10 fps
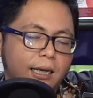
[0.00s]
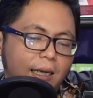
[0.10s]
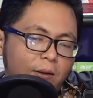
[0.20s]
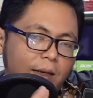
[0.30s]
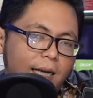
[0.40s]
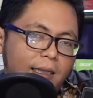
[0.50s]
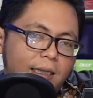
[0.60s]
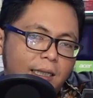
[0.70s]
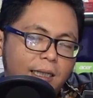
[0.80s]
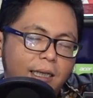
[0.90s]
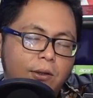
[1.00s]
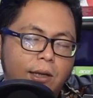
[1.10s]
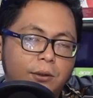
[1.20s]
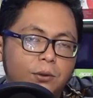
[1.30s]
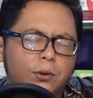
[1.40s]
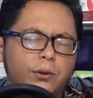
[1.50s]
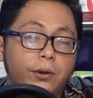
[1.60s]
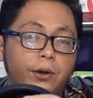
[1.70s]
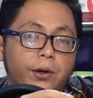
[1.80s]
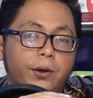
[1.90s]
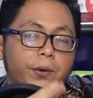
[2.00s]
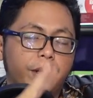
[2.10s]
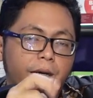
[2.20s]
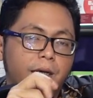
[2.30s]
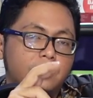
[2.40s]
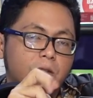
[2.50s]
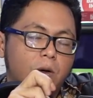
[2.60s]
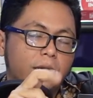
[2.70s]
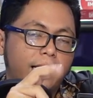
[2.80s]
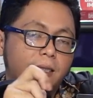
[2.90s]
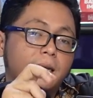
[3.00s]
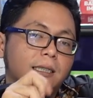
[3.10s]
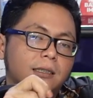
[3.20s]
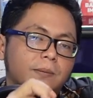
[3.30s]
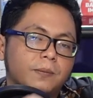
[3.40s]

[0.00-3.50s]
kalau ke atas gini dia untuk uh, scroll ke atas